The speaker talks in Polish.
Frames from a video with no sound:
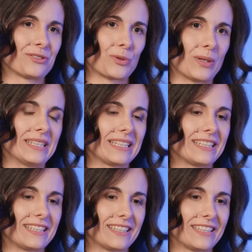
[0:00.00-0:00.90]
składek.
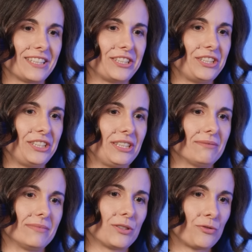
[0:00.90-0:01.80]
I
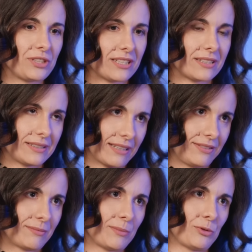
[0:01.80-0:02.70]
również ta
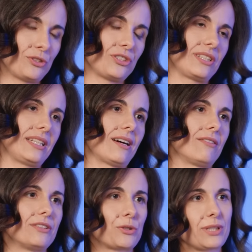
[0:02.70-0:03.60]
firma Munishri
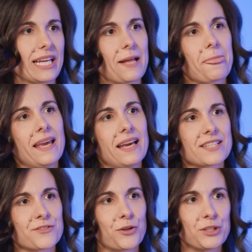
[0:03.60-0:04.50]
oferuje
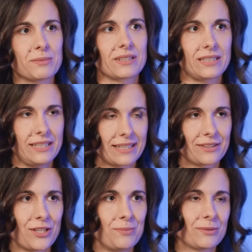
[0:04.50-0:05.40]
swoim
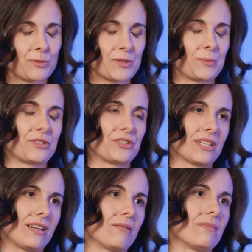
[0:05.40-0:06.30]
klientom, tym
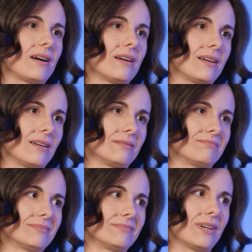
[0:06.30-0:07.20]
ubezpieczycielom,
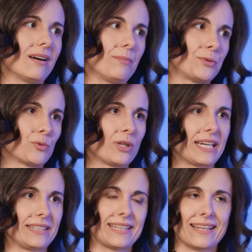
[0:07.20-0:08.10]
obsługę
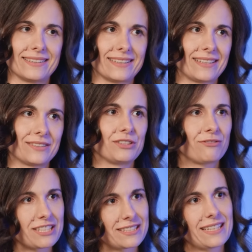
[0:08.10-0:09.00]
ich danych. No i
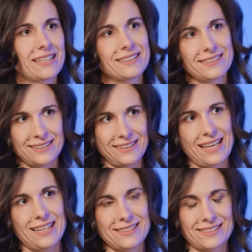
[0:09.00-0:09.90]
właśnie
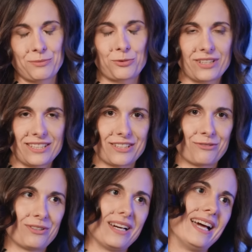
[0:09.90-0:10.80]
ja zajmuję
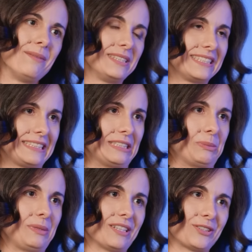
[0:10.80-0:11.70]
się między
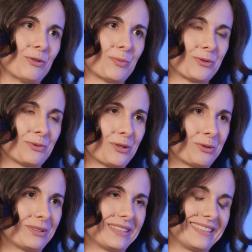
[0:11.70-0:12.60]
innymi tą
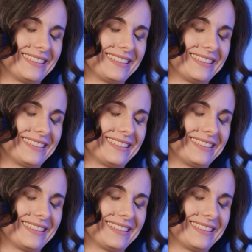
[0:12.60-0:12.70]
obsługą e,